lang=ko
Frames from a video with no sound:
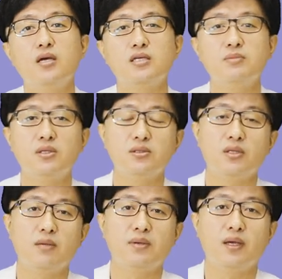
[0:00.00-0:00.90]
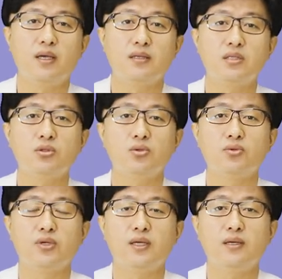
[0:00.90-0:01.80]
10년 전에 비해
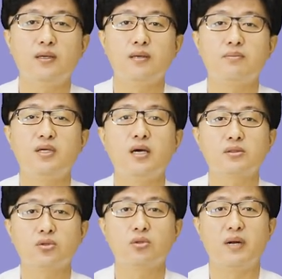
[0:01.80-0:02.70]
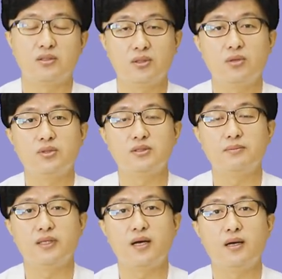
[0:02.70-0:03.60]
생존율이 비약적으로 발전하고
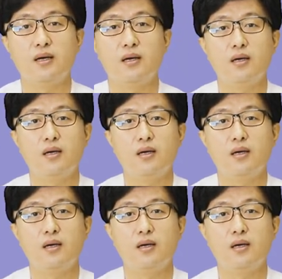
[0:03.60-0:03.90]
있습니다.